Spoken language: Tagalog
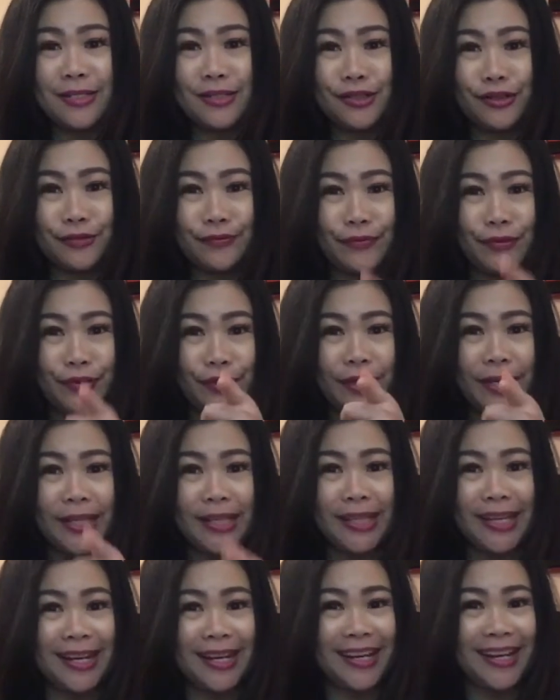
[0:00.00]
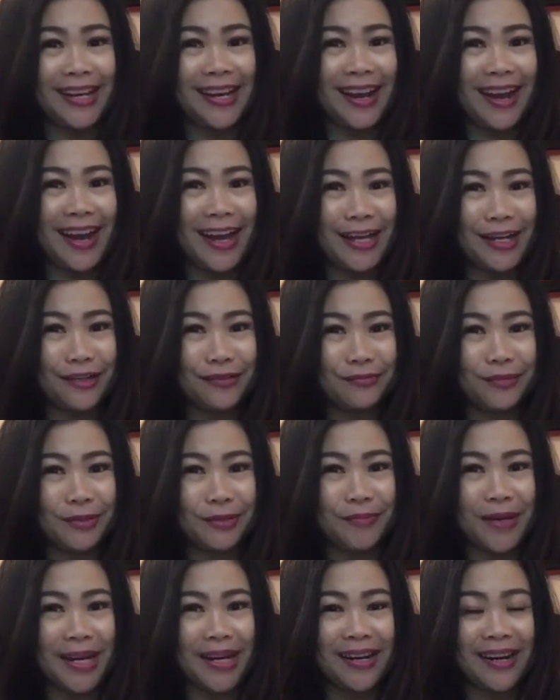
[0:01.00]
don't forget to click ang icon
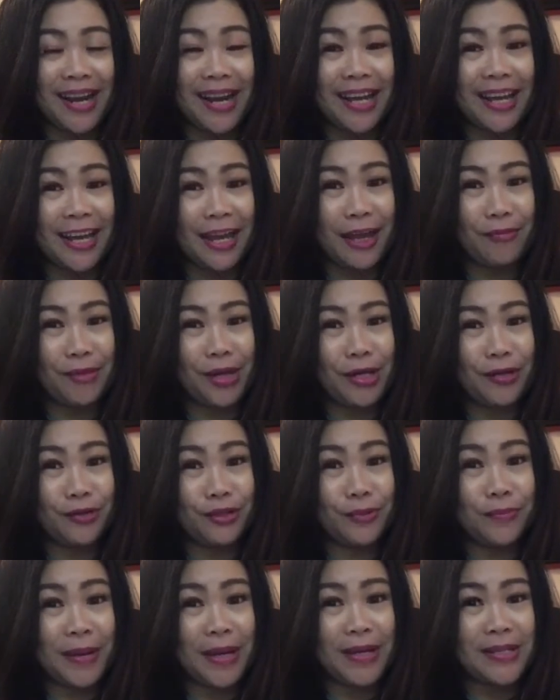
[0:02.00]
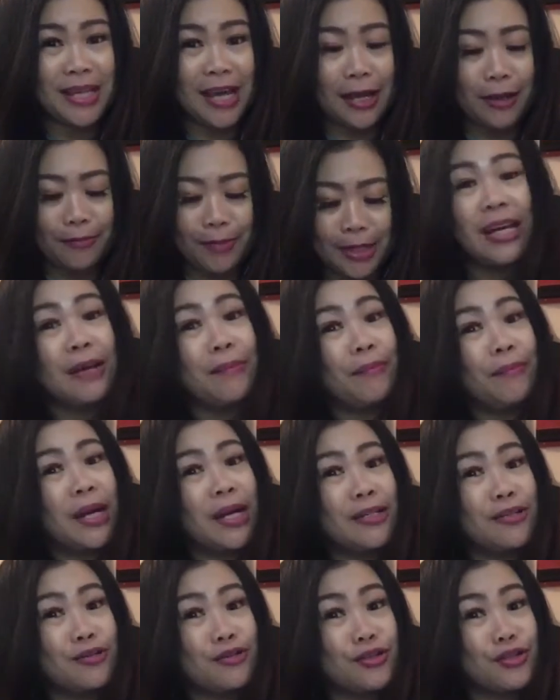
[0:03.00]
bell para lagi kayo manotify sa akin sa
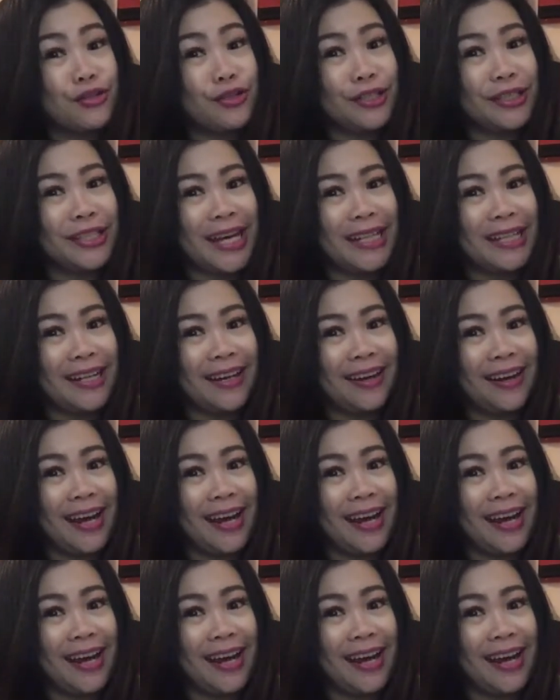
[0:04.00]
mga susunod nating